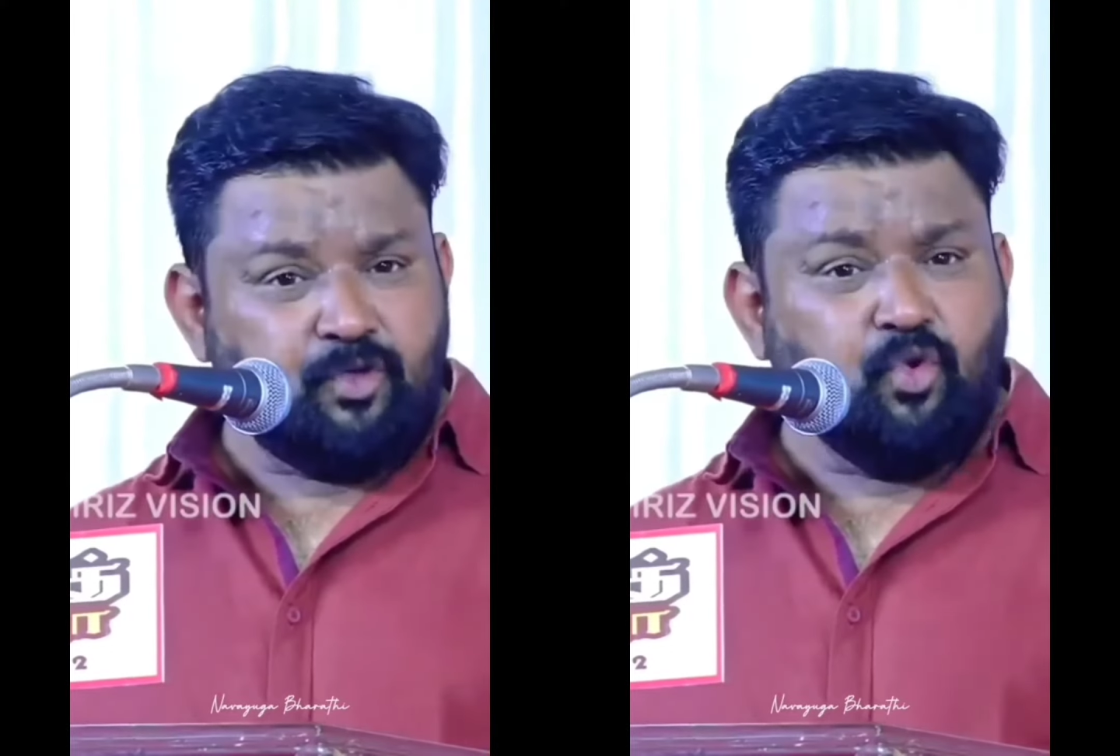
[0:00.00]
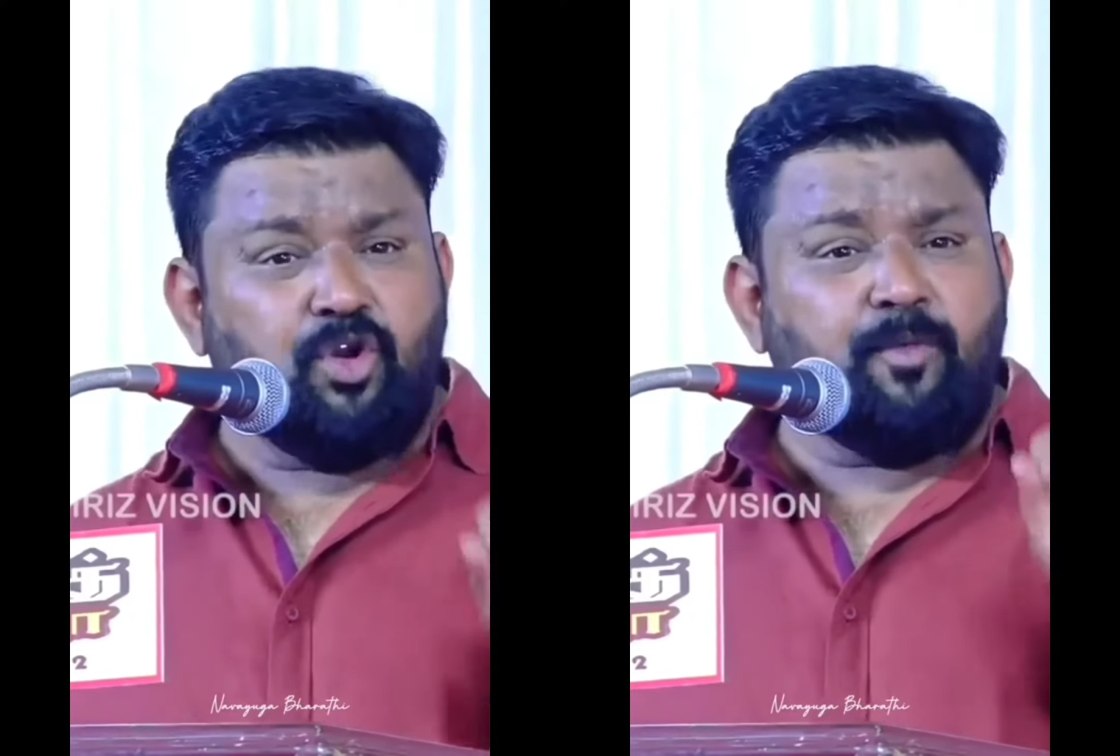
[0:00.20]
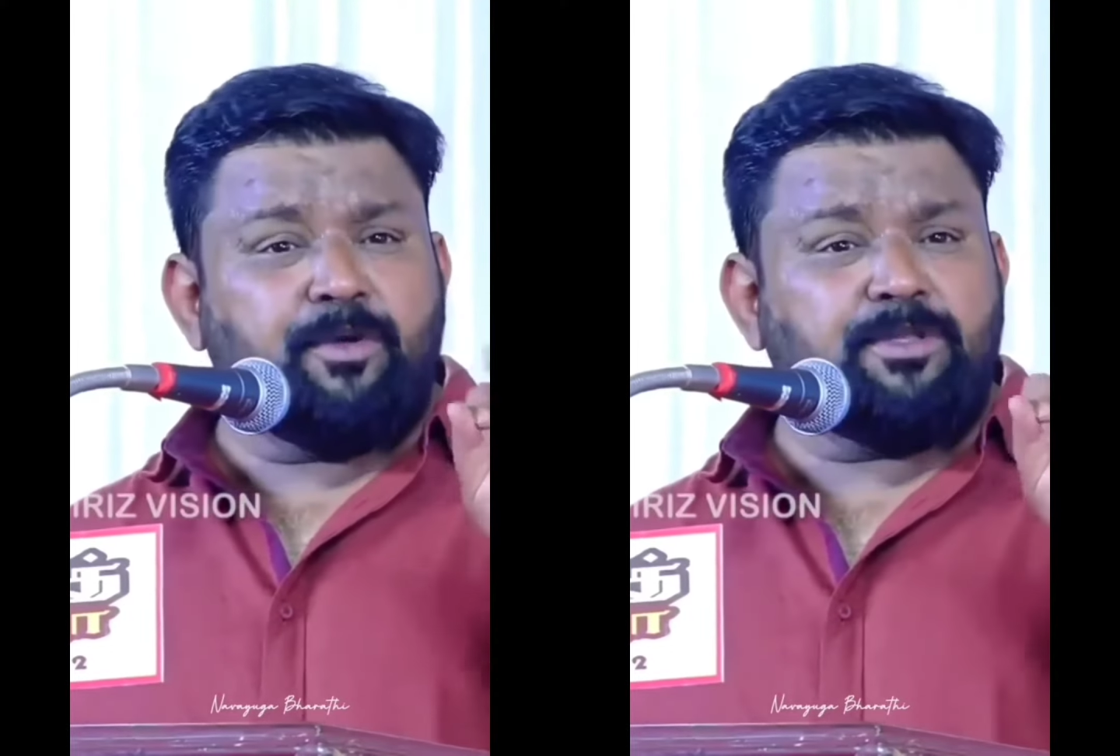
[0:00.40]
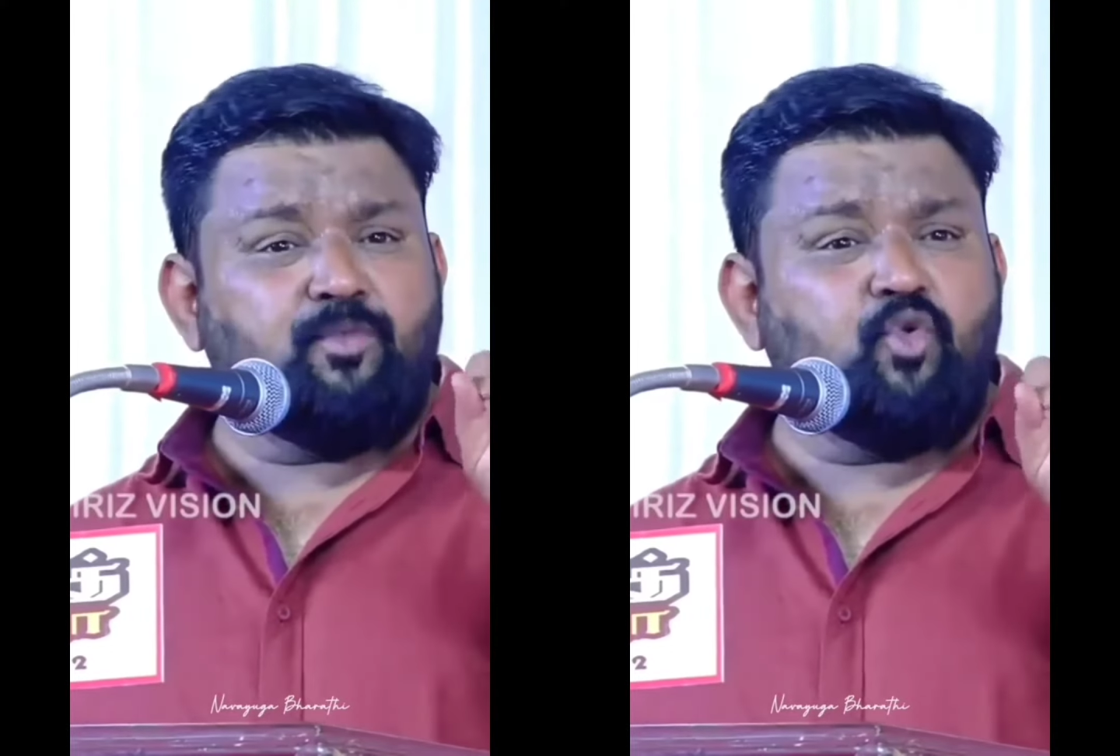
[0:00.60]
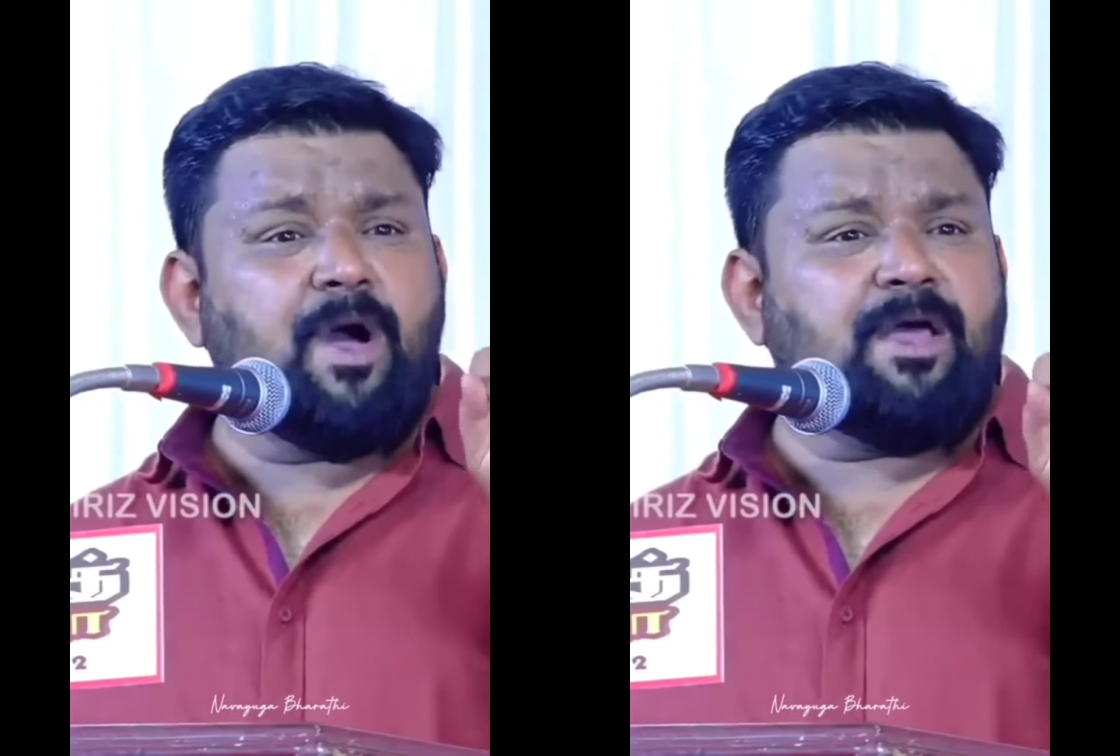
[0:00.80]
டூருக்கு போகிறதுக்கு
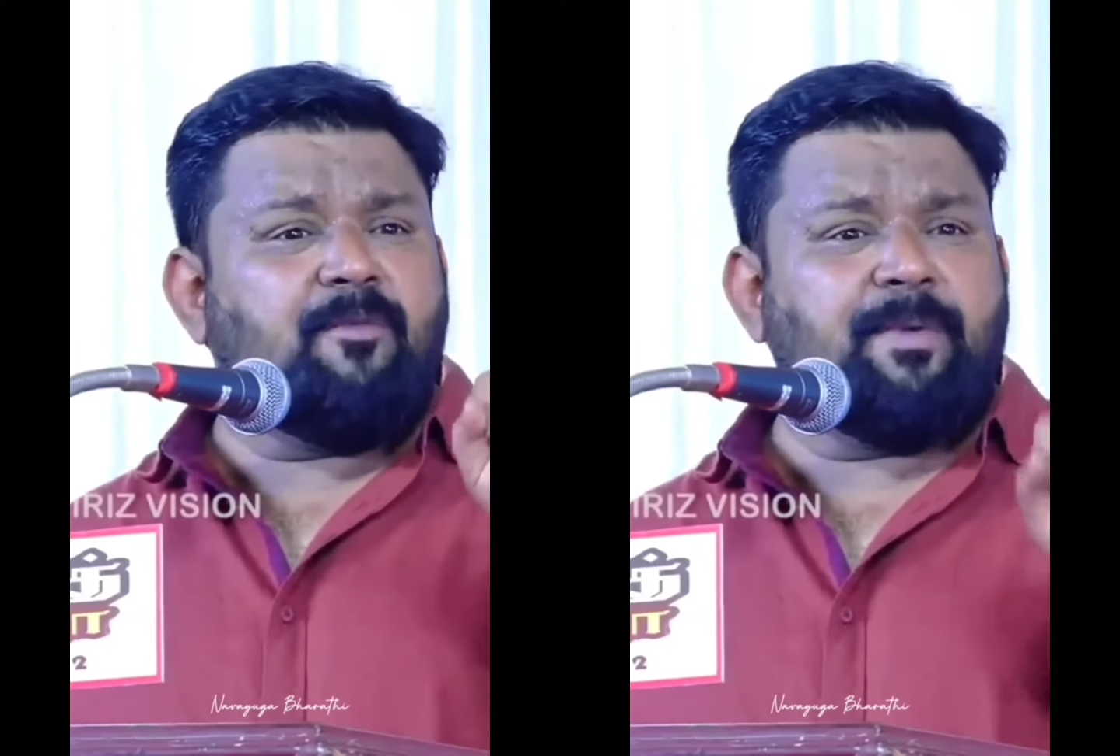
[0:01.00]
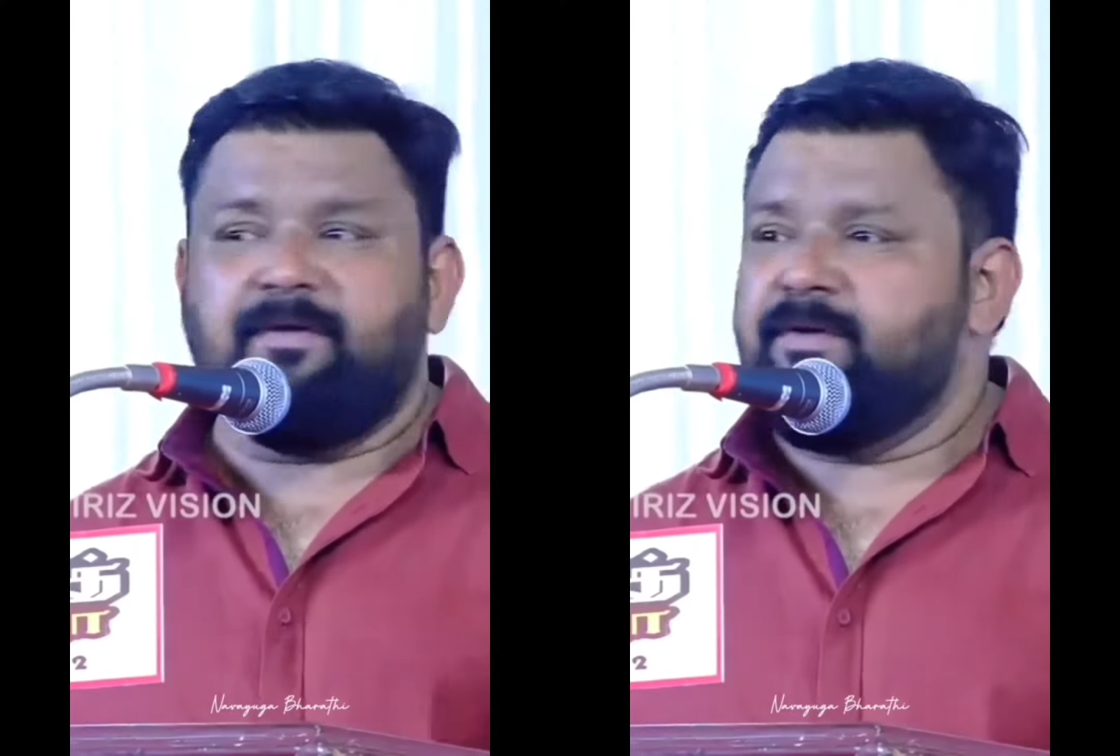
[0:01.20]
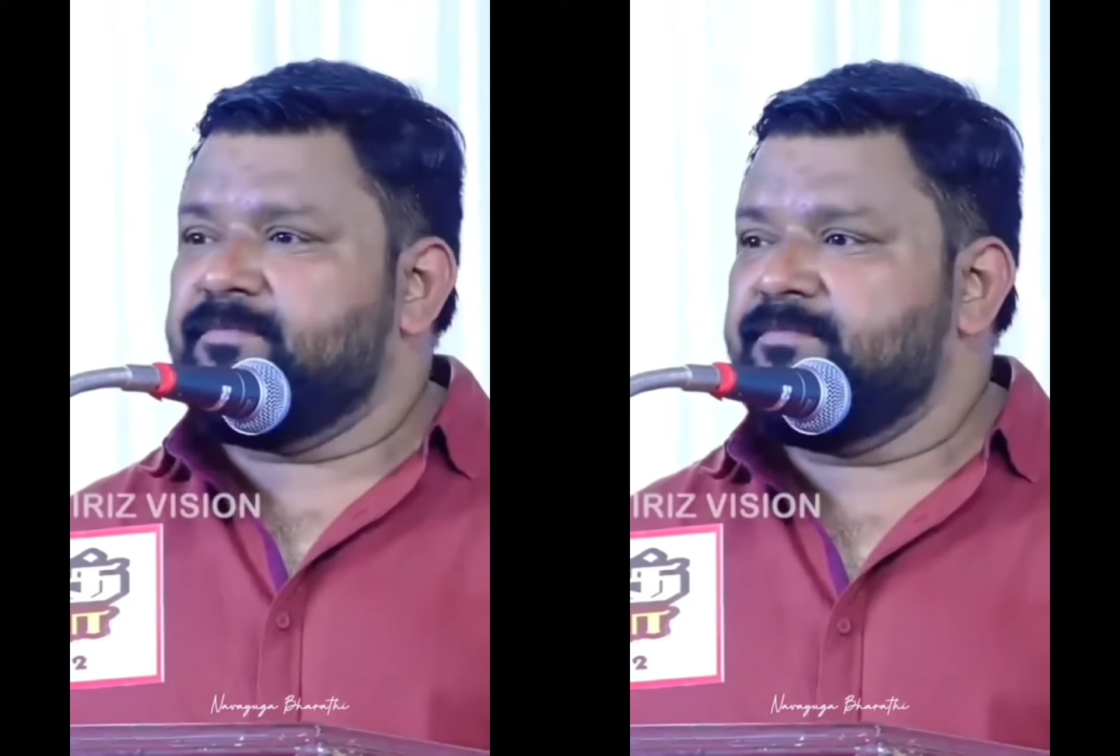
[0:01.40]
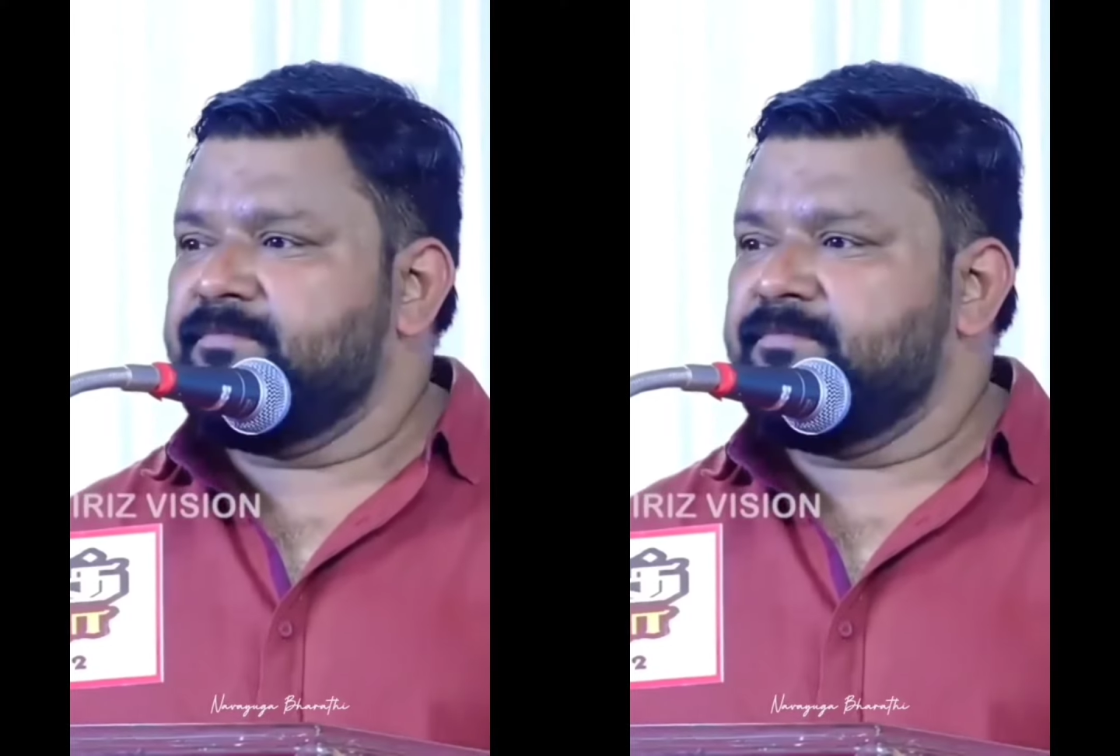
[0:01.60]
மூவாயிரம் ரூபா பணம் வேணும்